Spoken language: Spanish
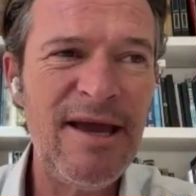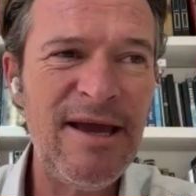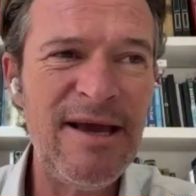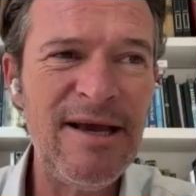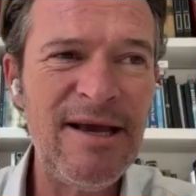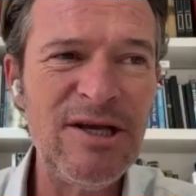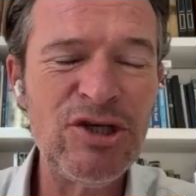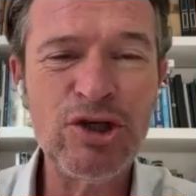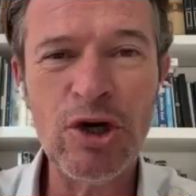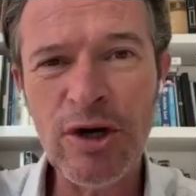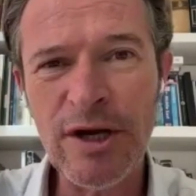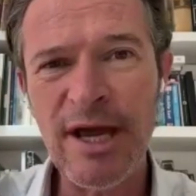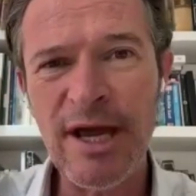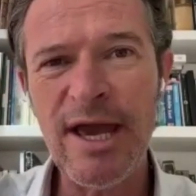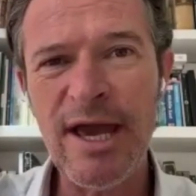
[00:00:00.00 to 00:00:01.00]
eh,
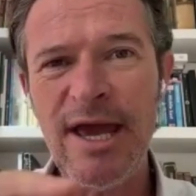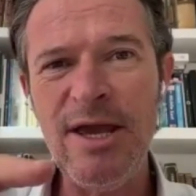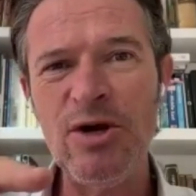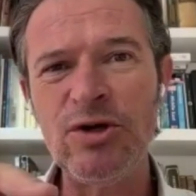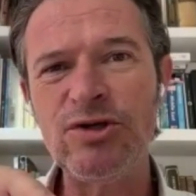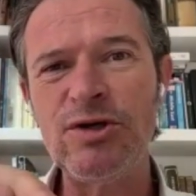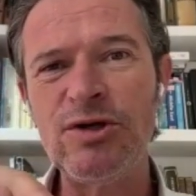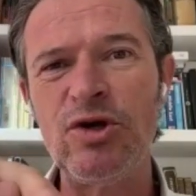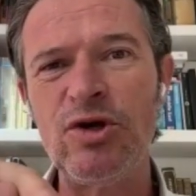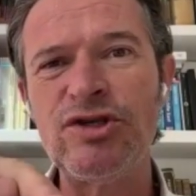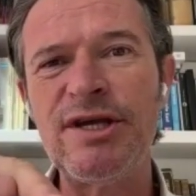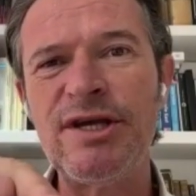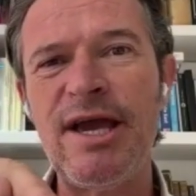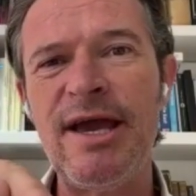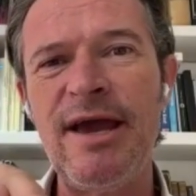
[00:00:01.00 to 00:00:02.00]
son ellos
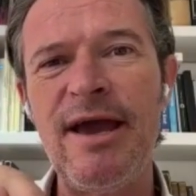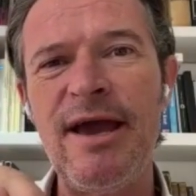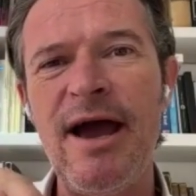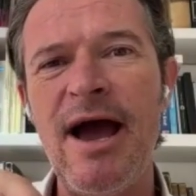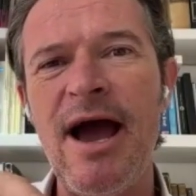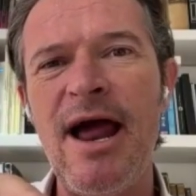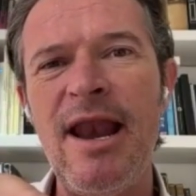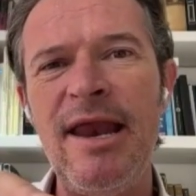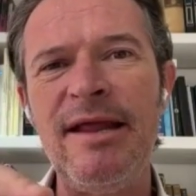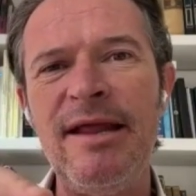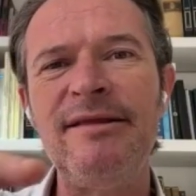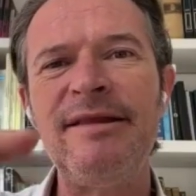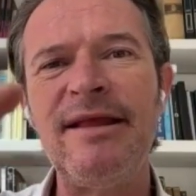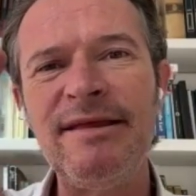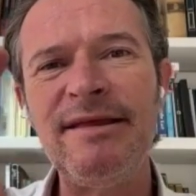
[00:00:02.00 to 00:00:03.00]
los que
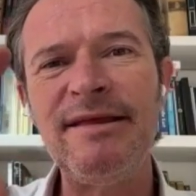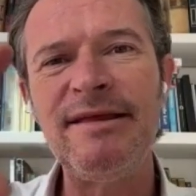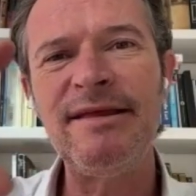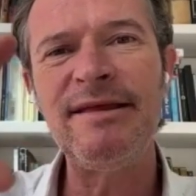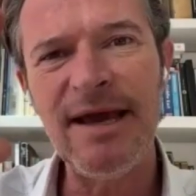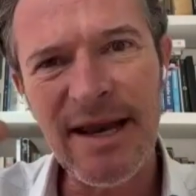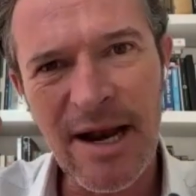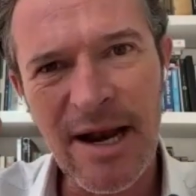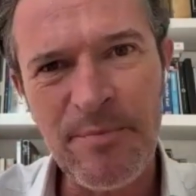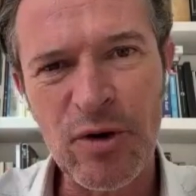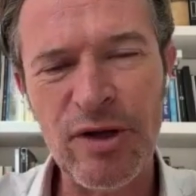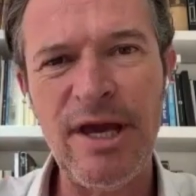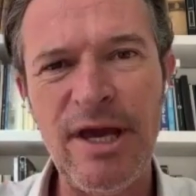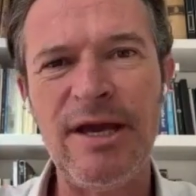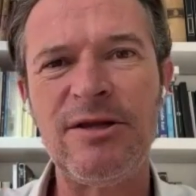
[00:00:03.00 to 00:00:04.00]
al entender el
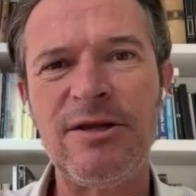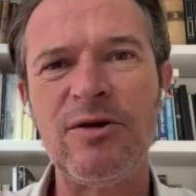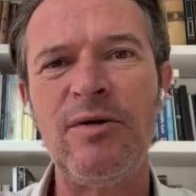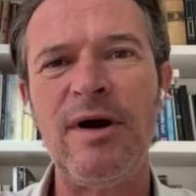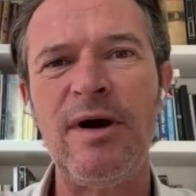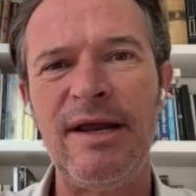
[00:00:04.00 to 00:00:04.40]
proyecto,